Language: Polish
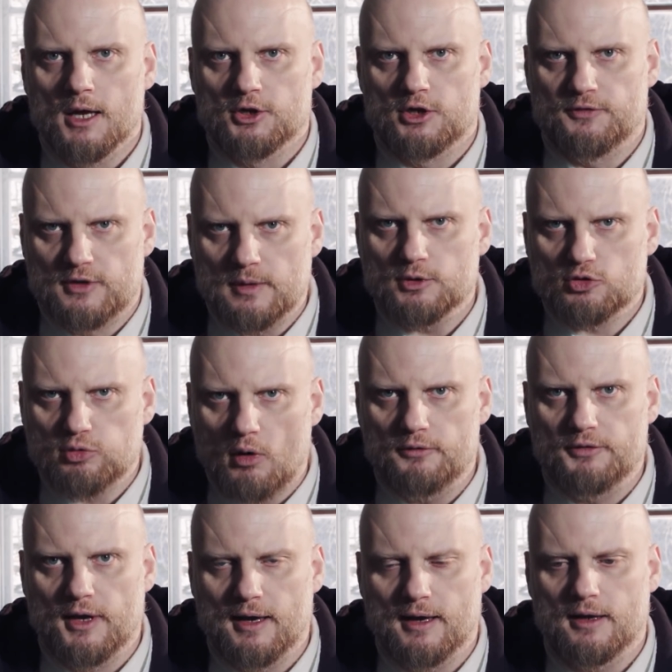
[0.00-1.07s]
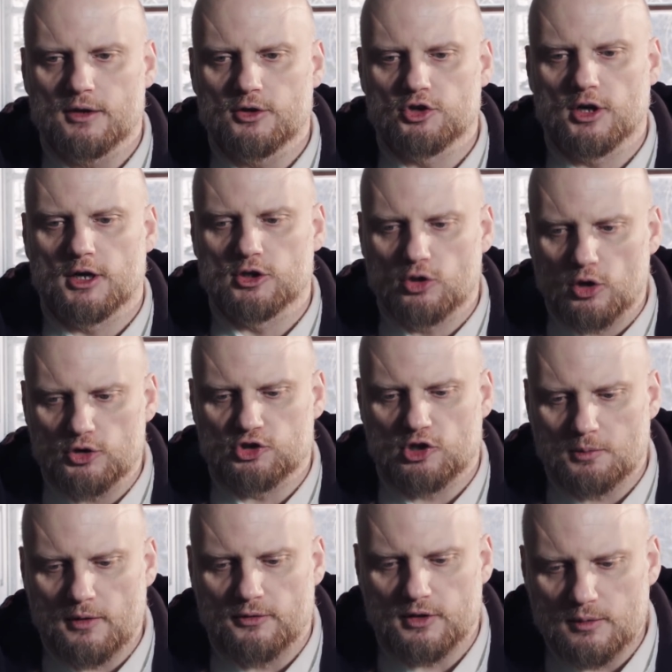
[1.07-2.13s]
Czyli w tym słowie, że ktoś
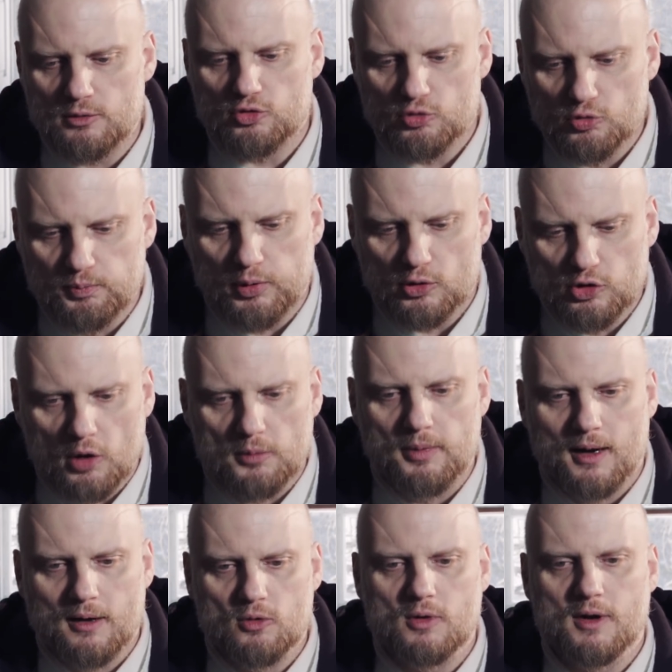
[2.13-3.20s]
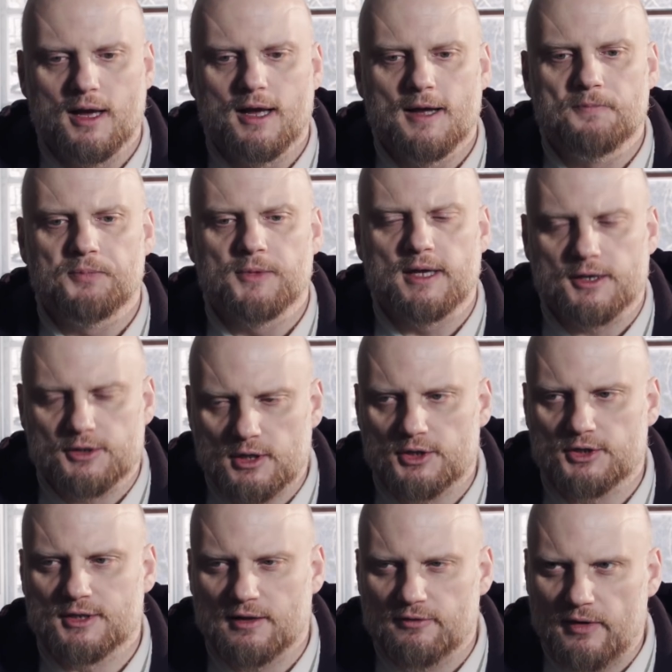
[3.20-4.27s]
sobie w kimś upodobał, jest
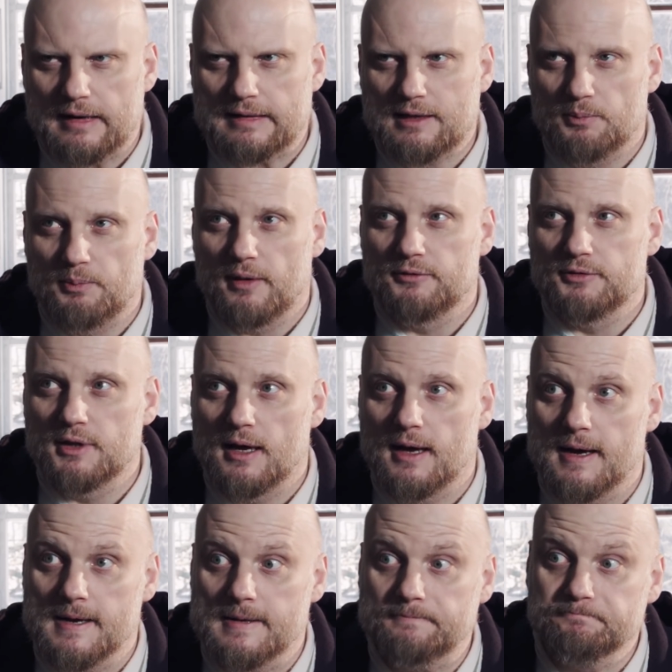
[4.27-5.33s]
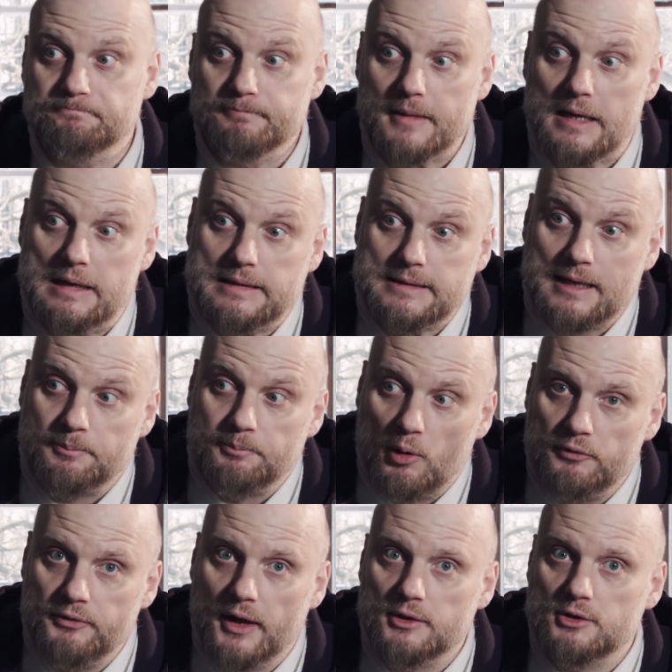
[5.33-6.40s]
też zawarta pewna
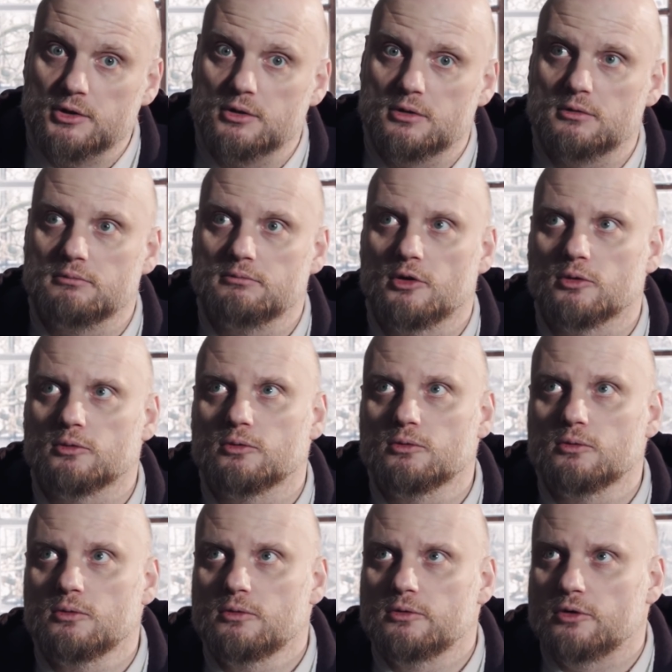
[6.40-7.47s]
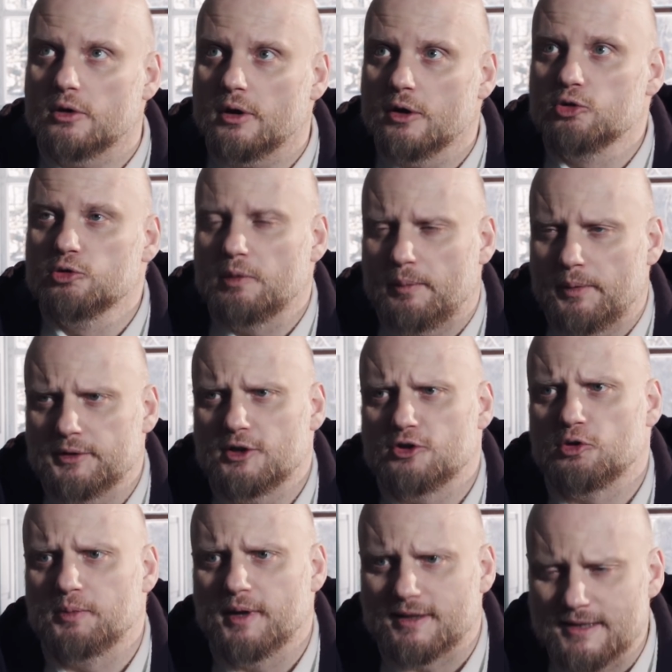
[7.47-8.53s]
zapowiedź, no, trochę głupio powiedzieć
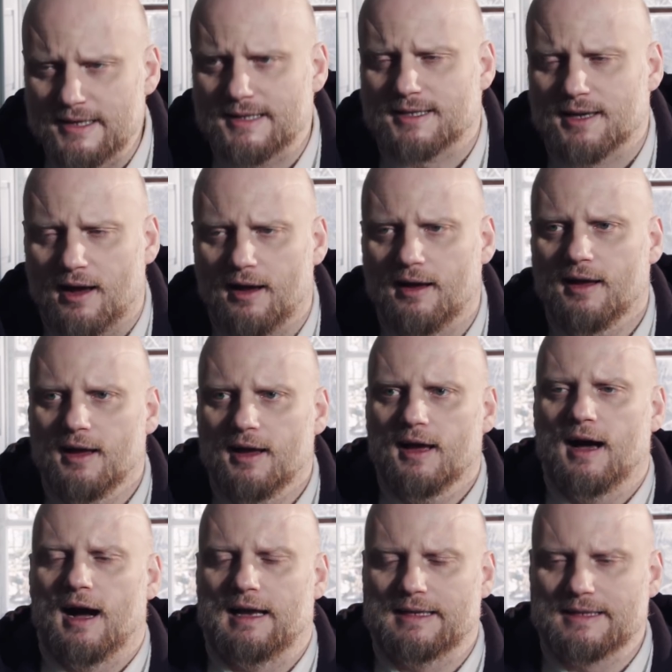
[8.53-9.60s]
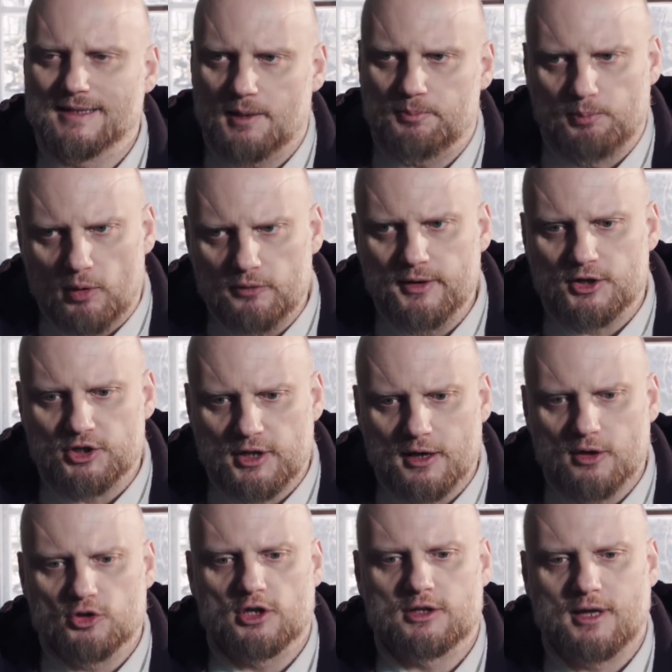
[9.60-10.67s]
obietnica, ale zapowiedź
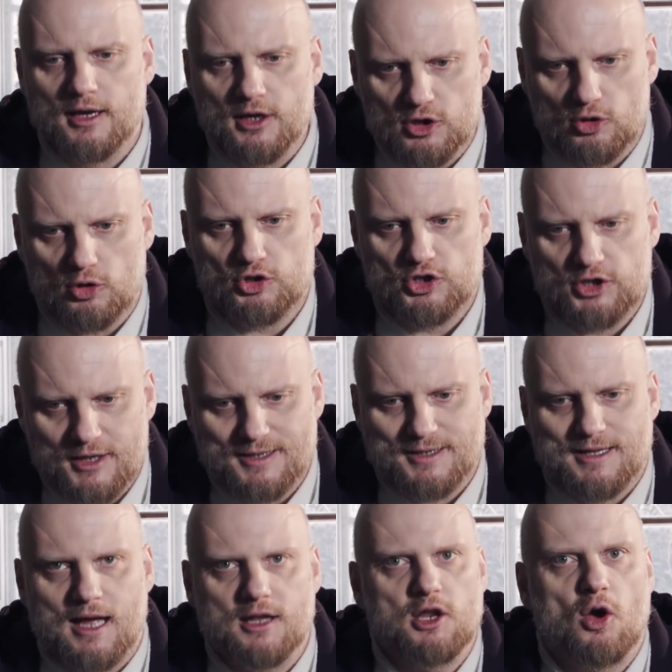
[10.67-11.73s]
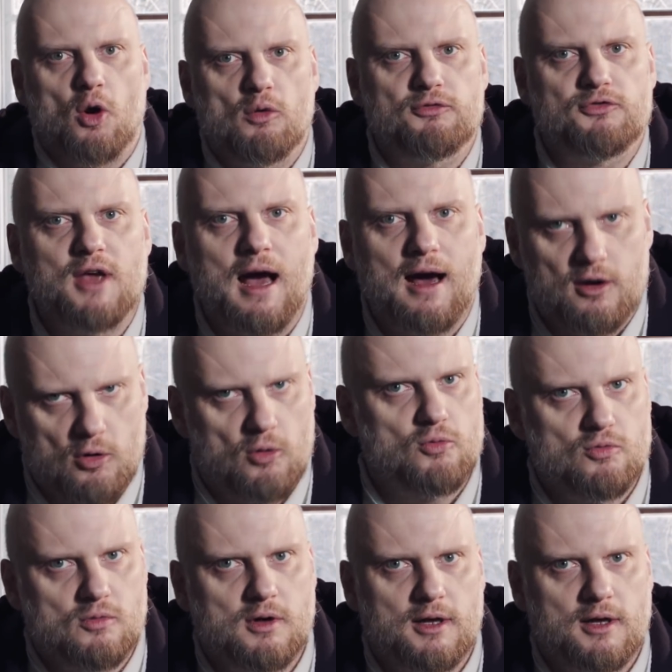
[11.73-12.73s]
tego, że ten ktoś się stanie ofiarą,